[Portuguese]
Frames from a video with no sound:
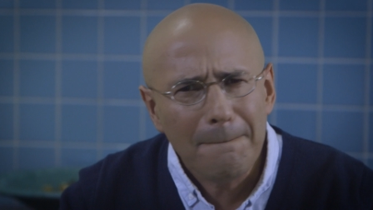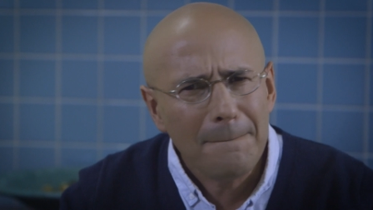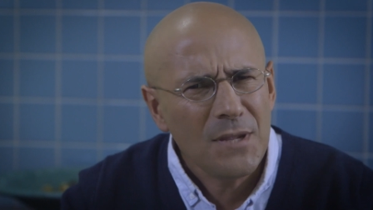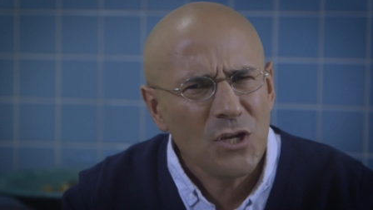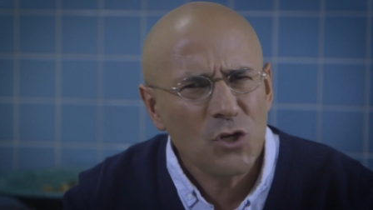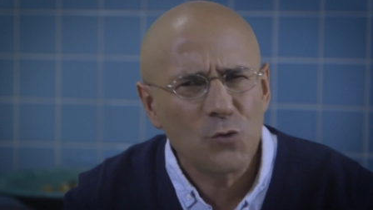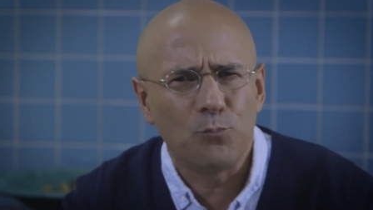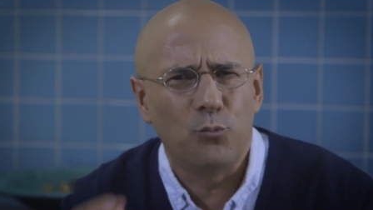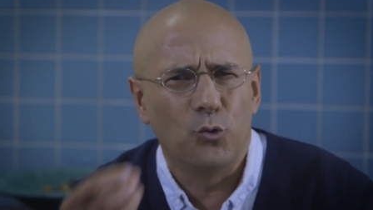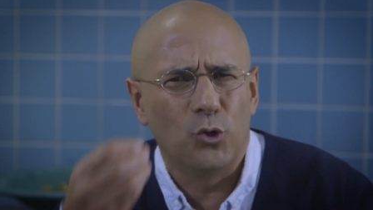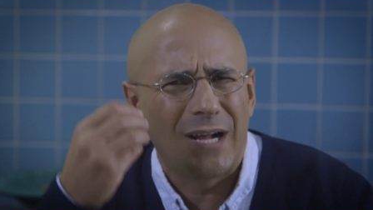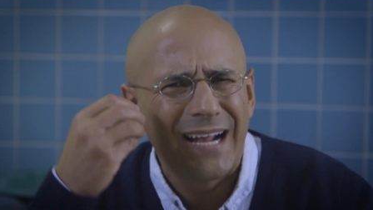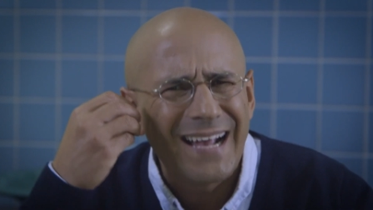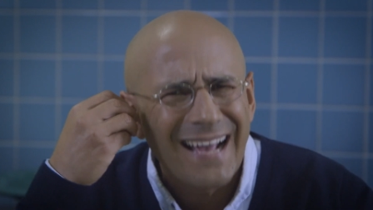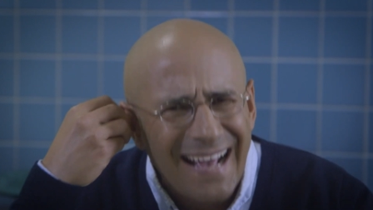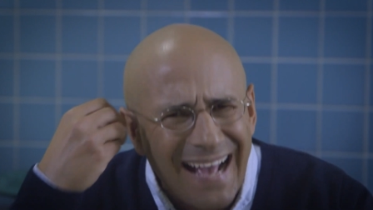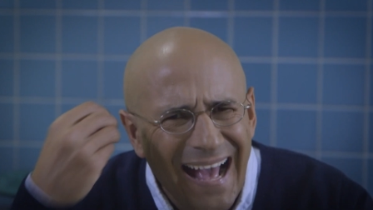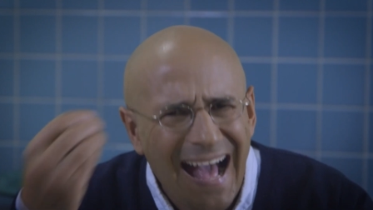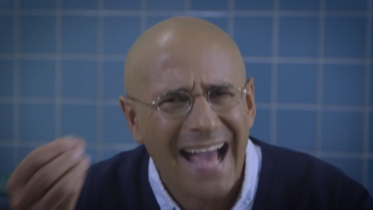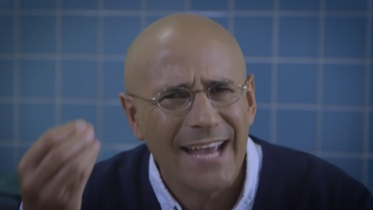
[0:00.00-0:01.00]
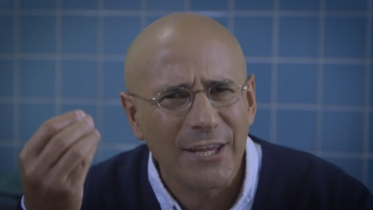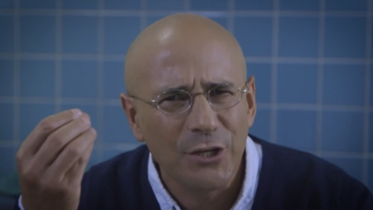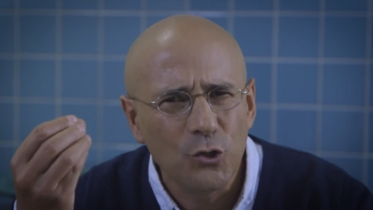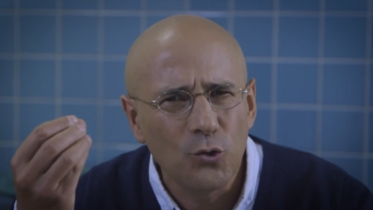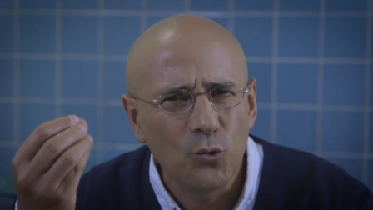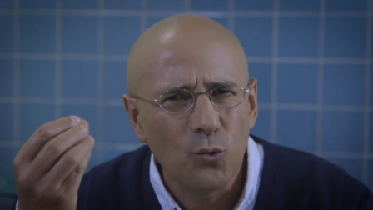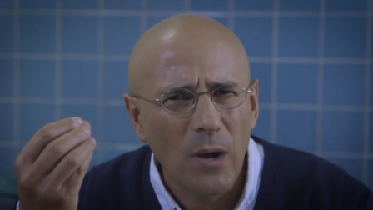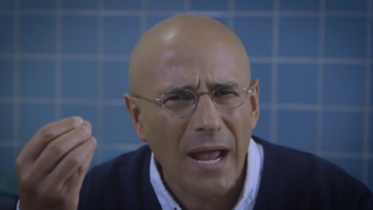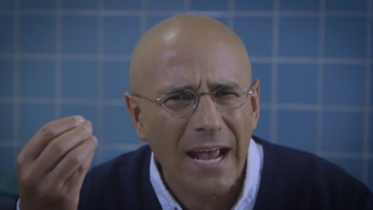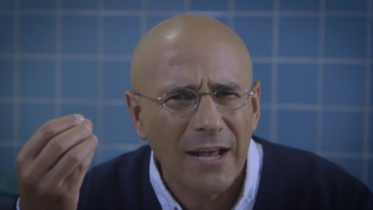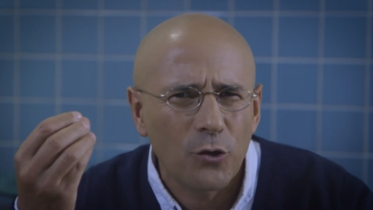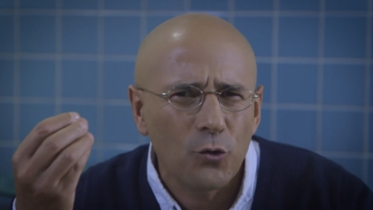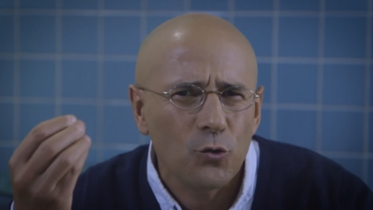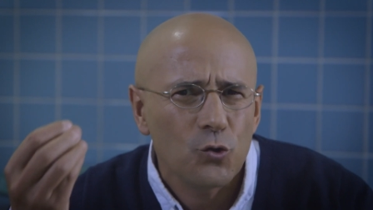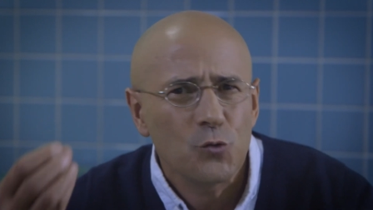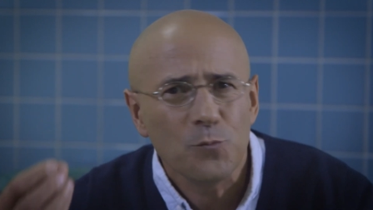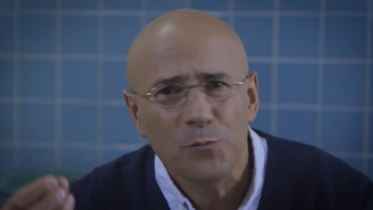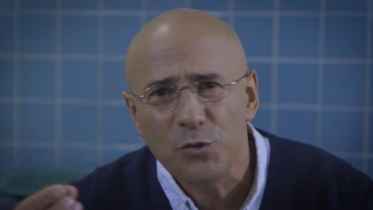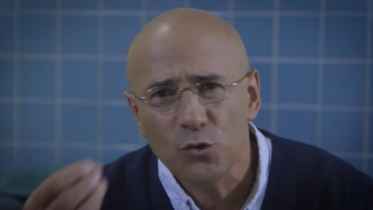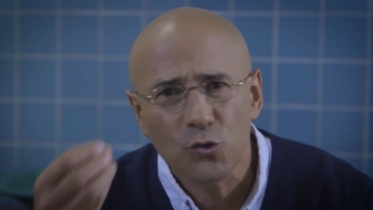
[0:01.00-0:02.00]
Mas por que raio é que
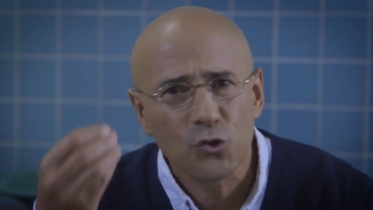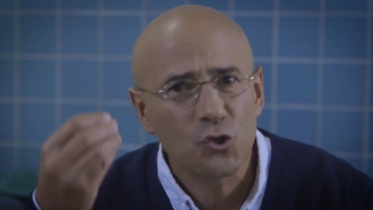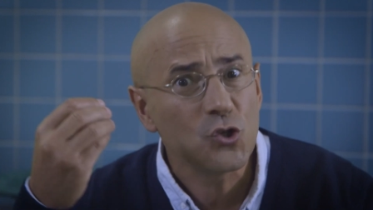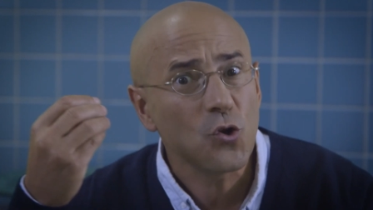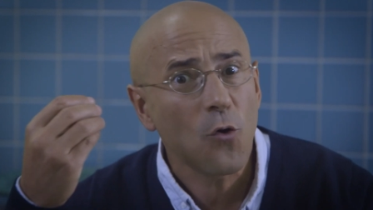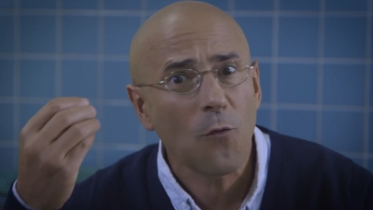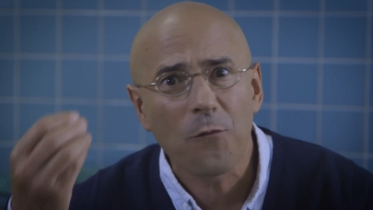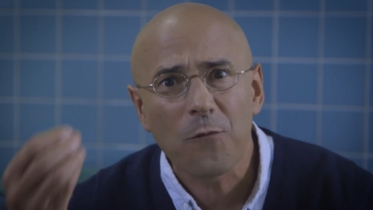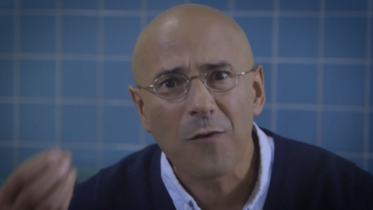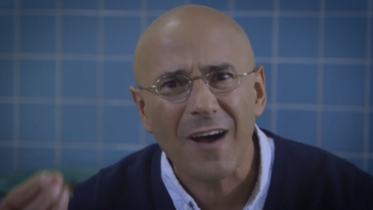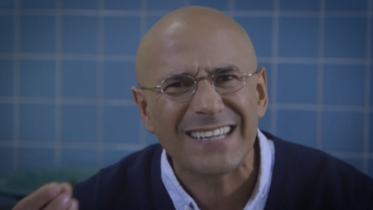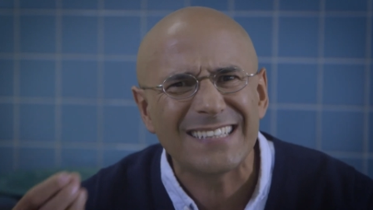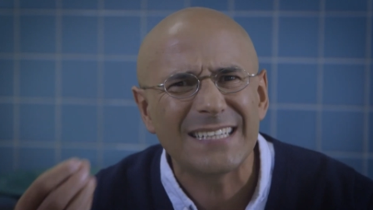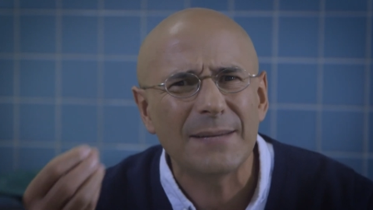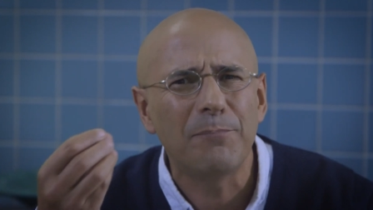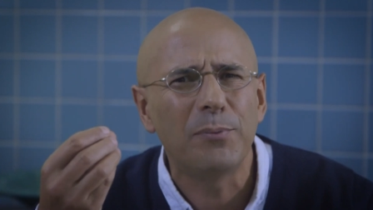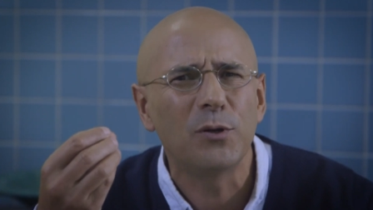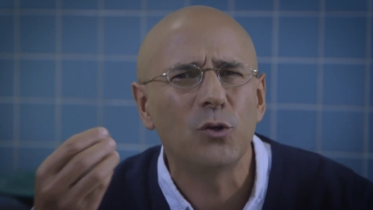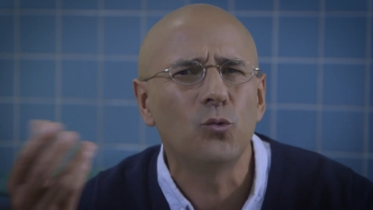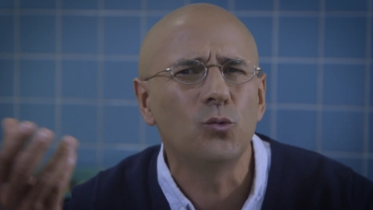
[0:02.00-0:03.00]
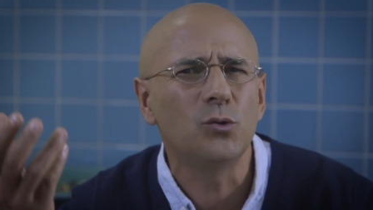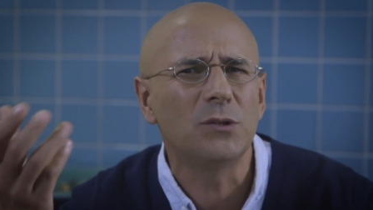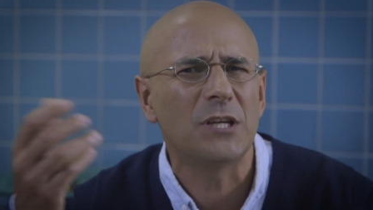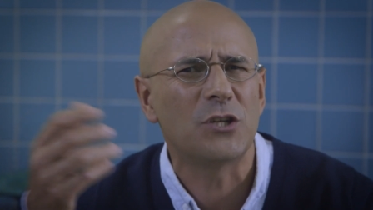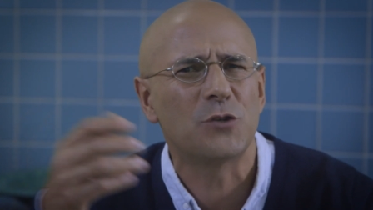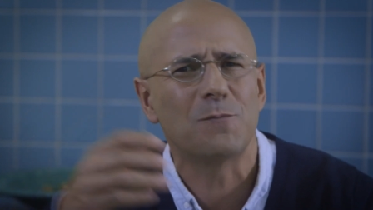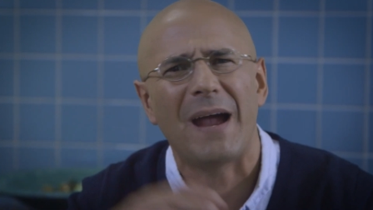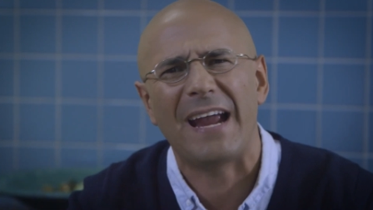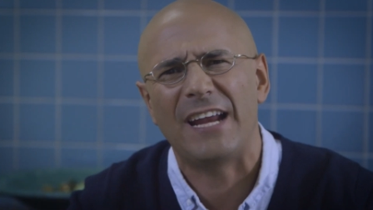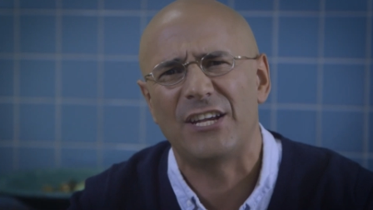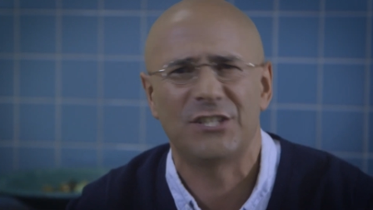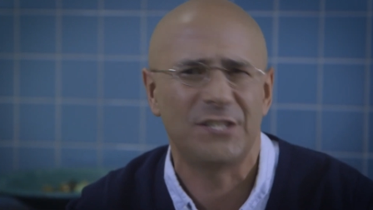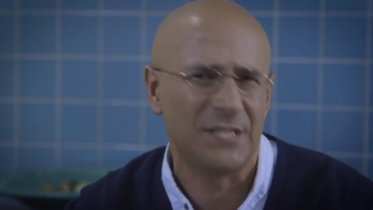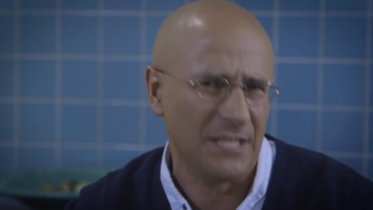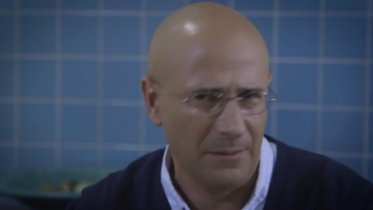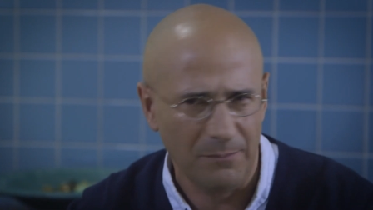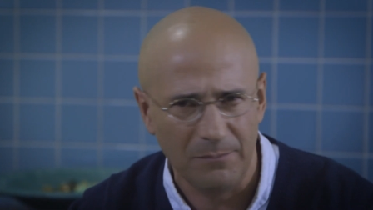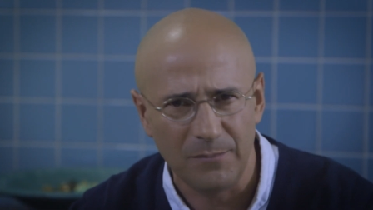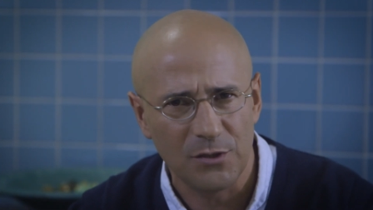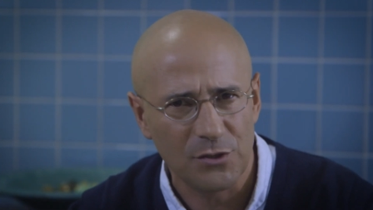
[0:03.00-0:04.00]
os miúdos não fazem perguntas mais
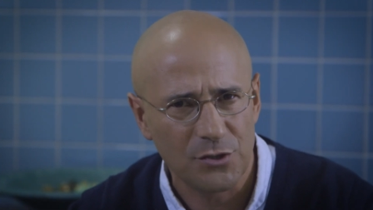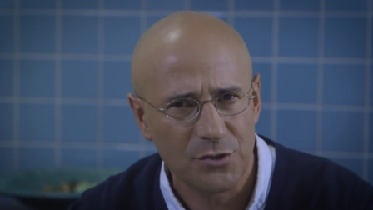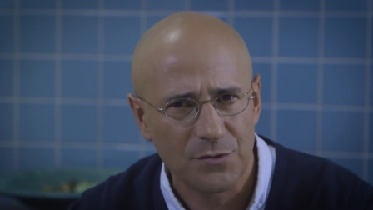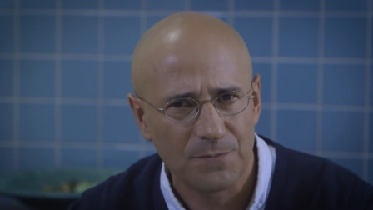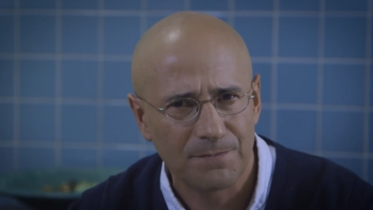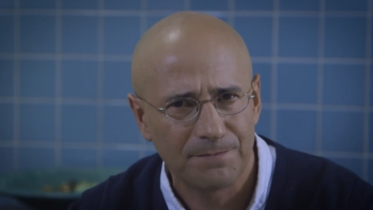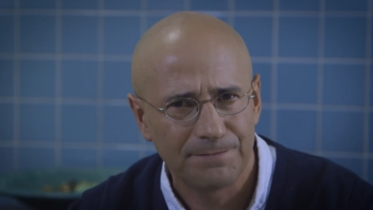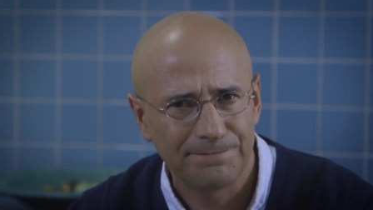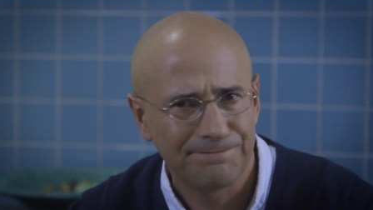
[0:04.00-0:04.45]
simples?